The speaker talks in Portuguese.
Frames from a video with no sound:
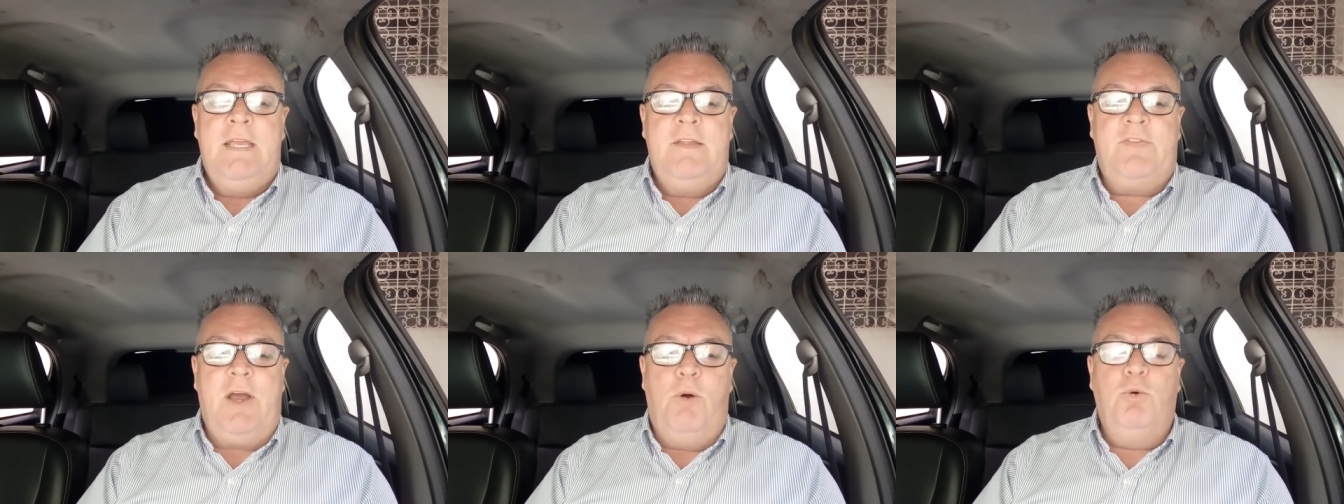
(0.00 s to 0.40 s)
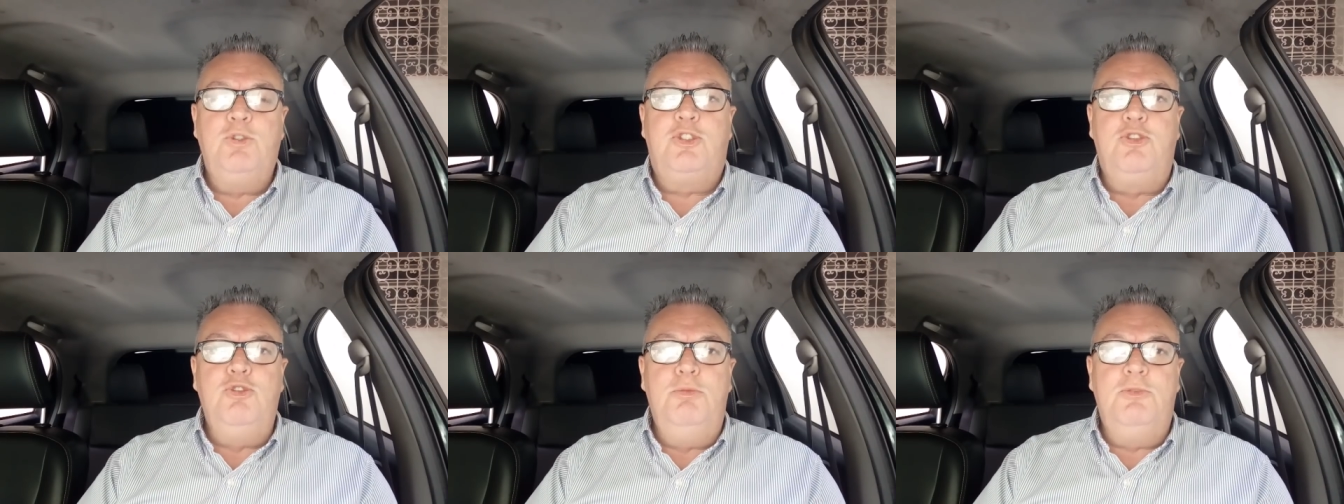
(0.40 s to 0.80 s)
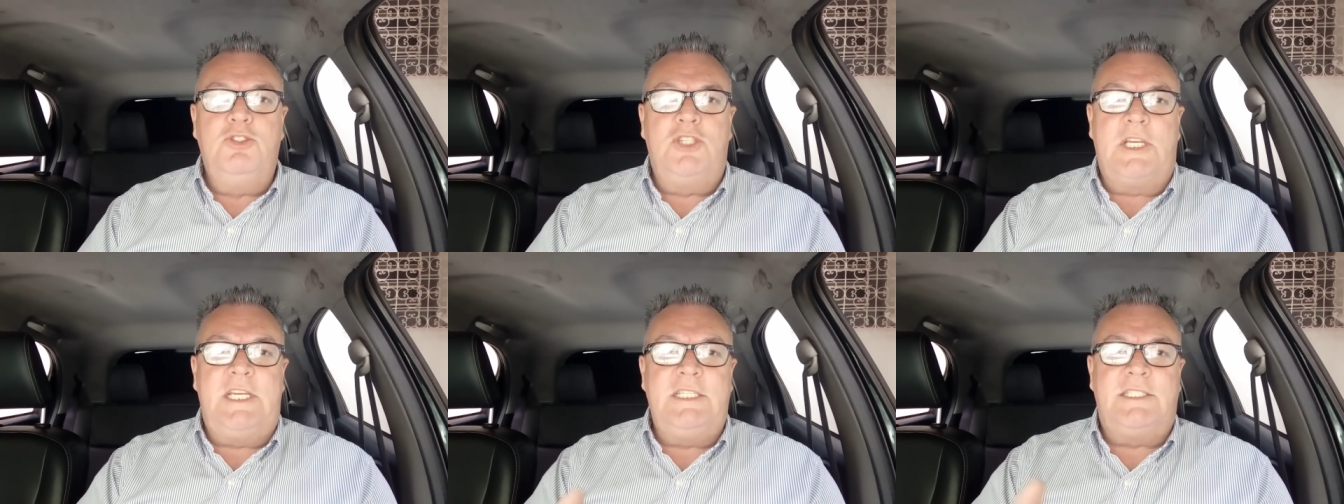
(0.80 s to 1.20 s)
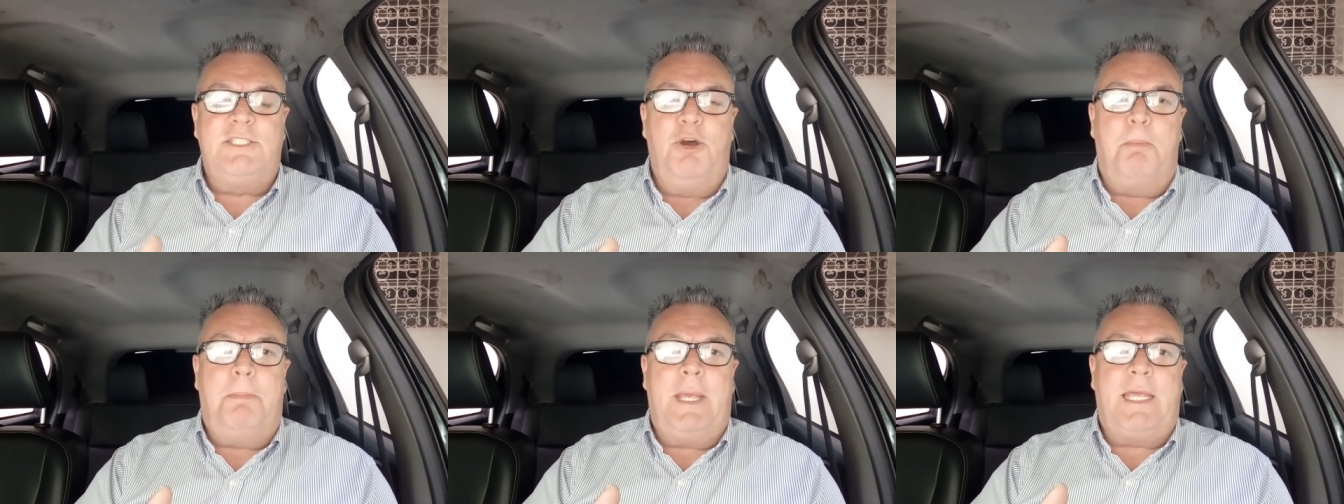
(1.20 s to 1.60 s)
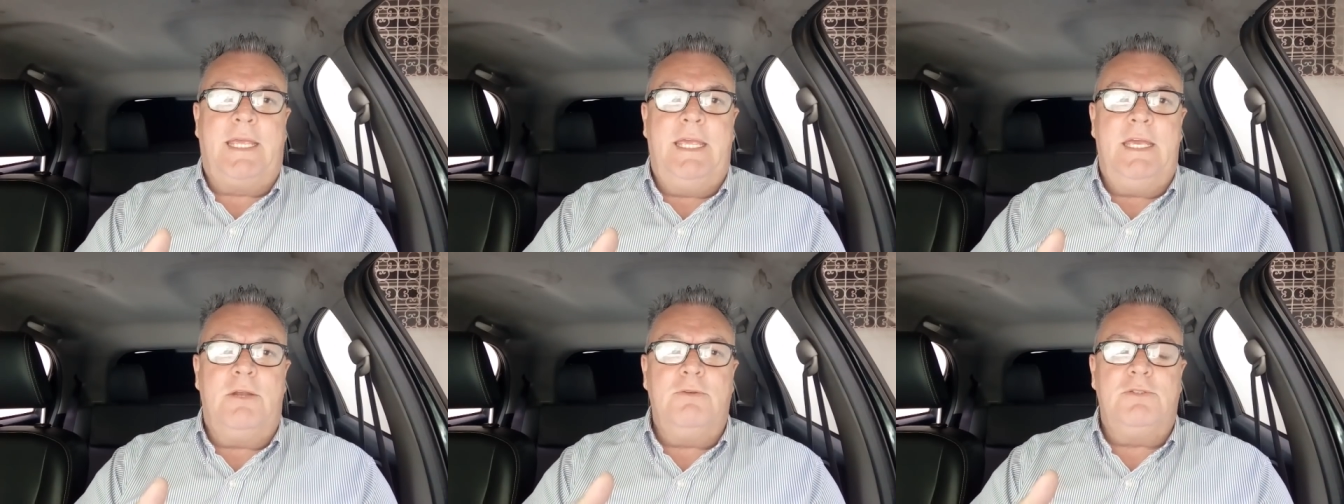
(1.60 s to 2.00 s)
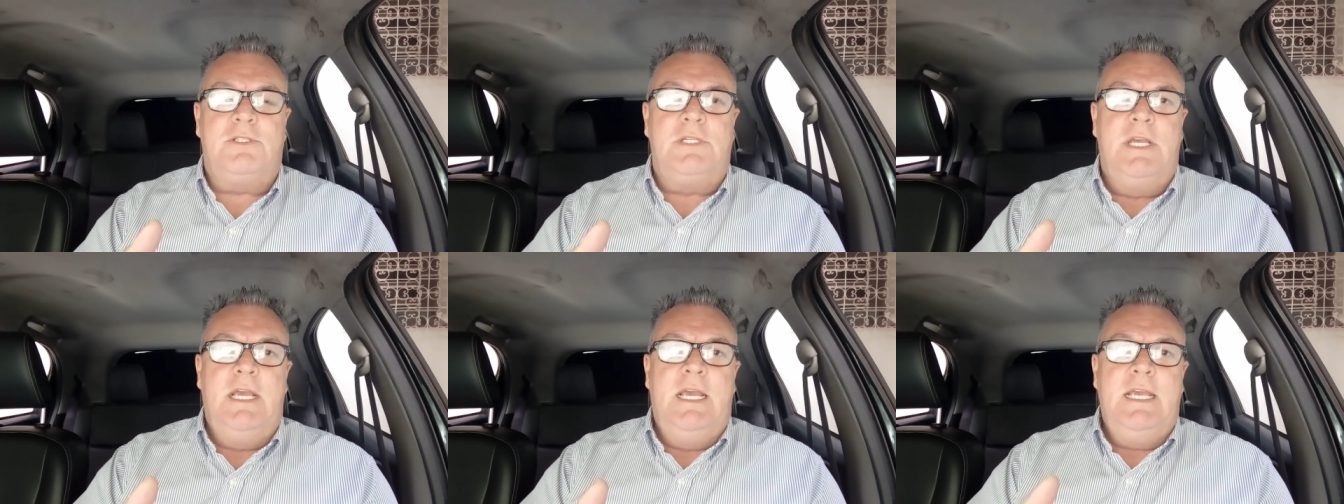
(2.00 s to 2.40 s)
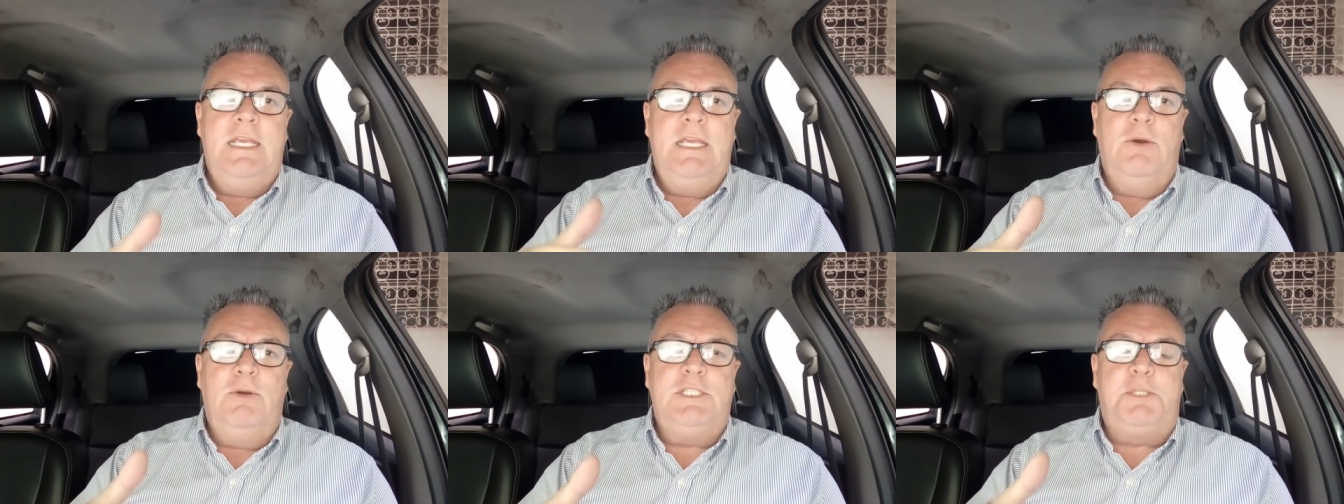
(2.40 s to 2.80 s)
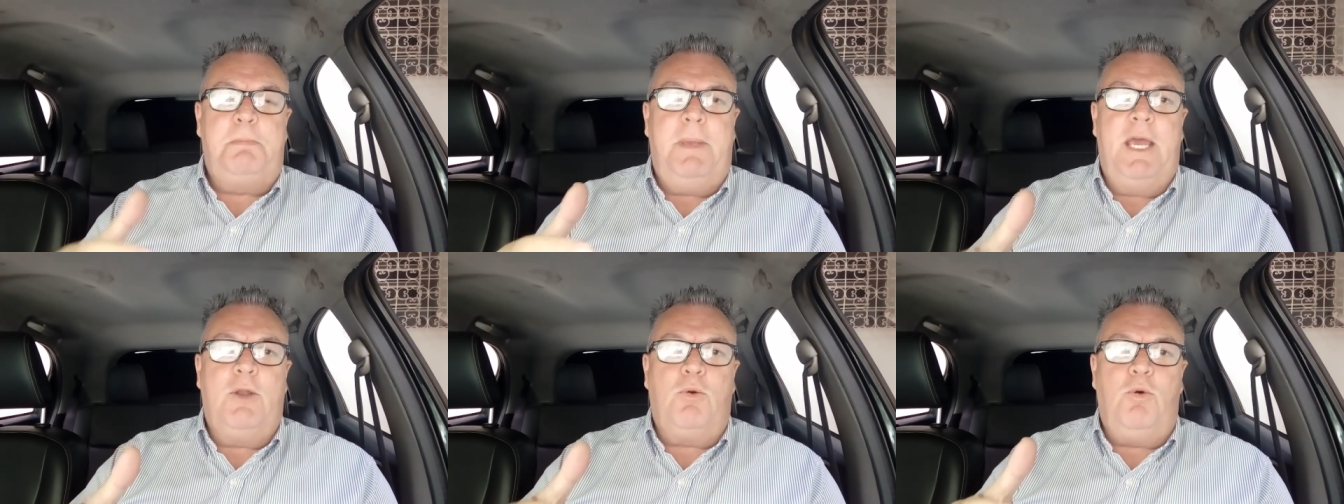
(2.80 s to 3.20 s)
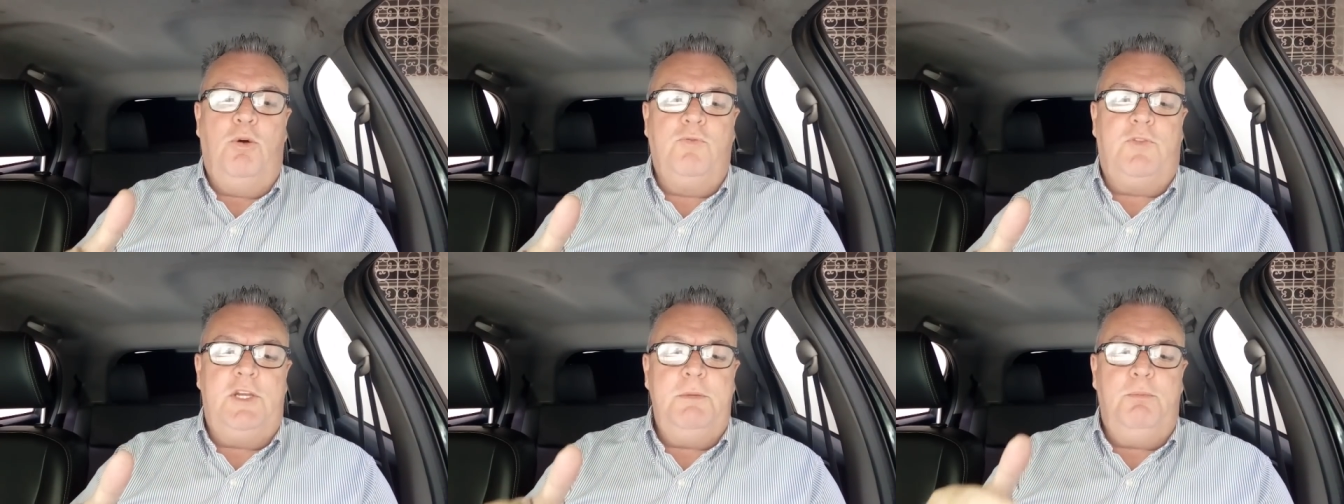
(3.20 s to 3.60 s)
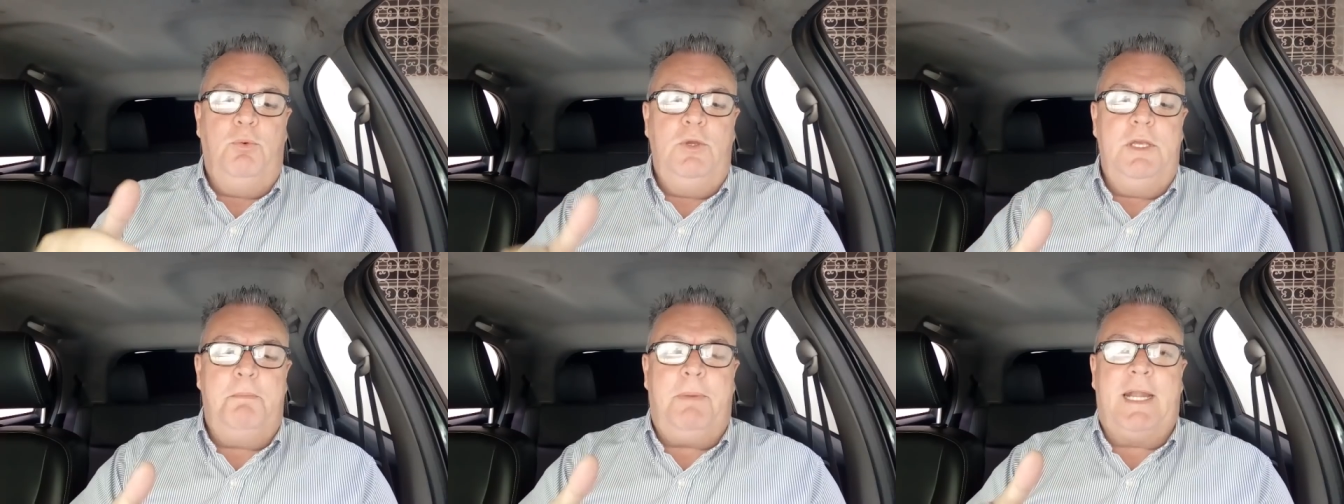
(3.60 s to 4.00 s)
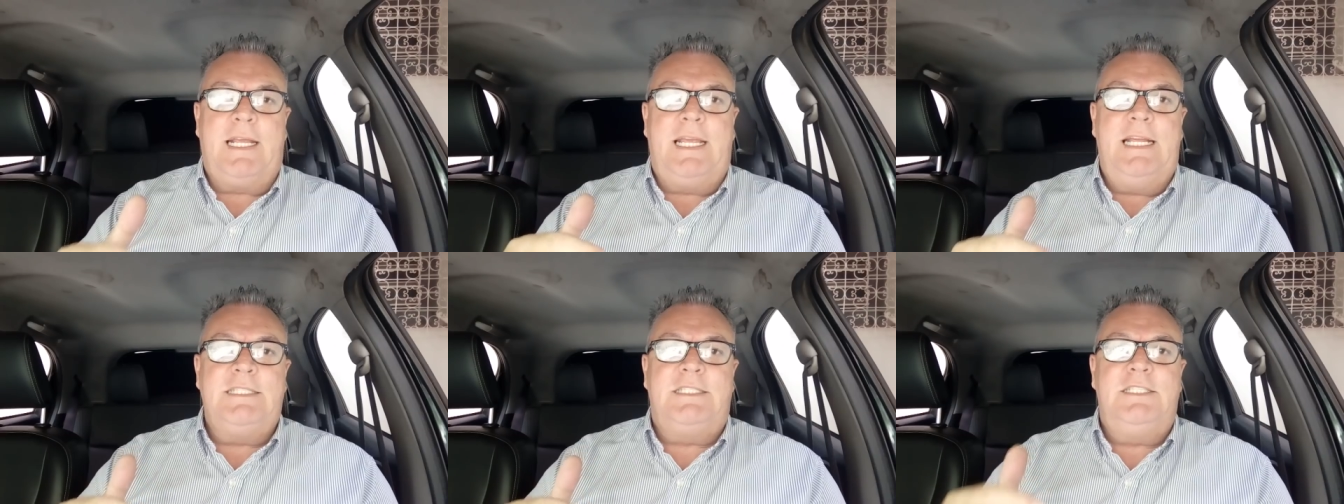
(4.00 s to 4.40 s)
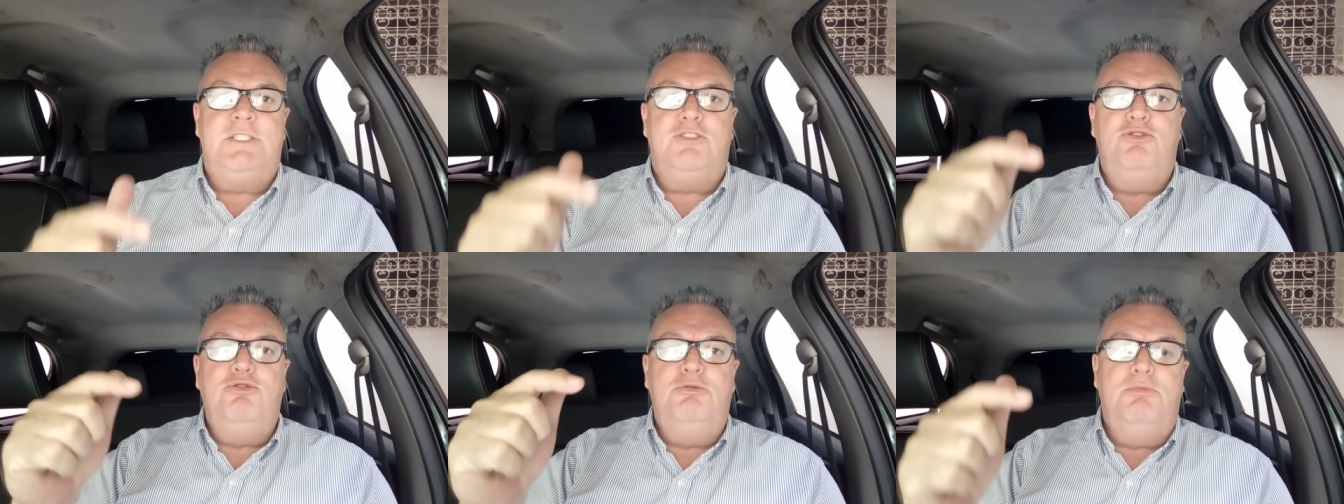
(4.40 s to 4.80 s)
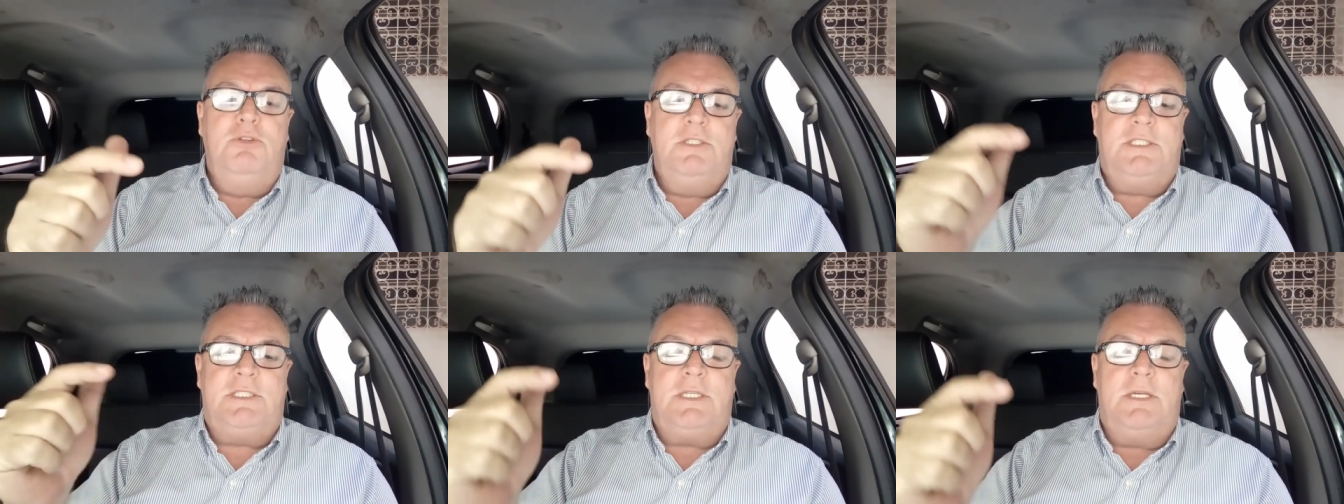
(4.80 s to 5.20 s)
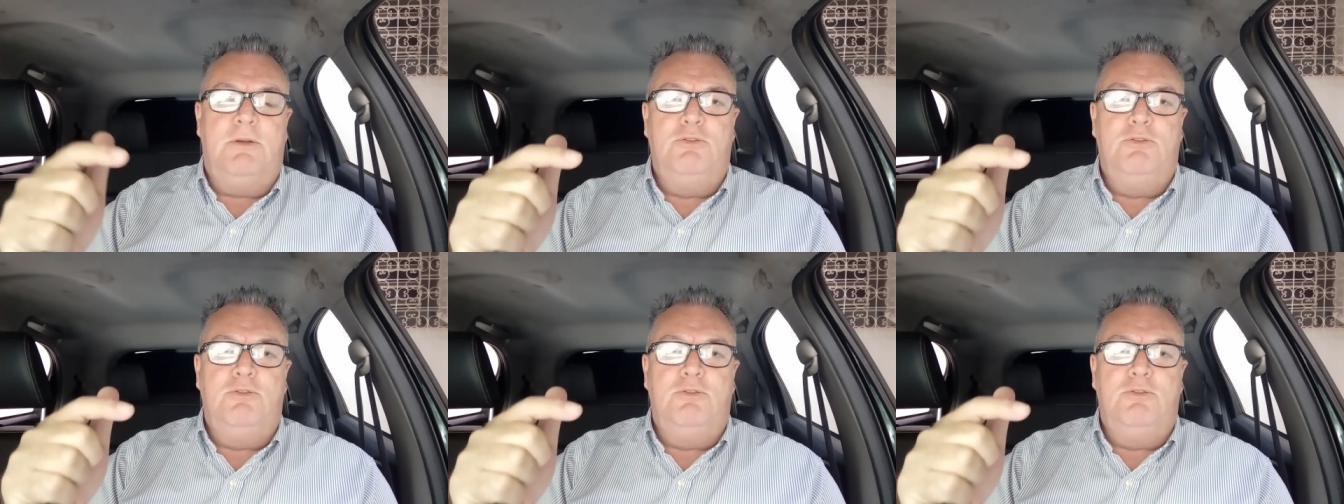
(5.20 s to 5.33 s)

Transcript: Então os números aqui são pequenos e eu espero contribuir para que esses números,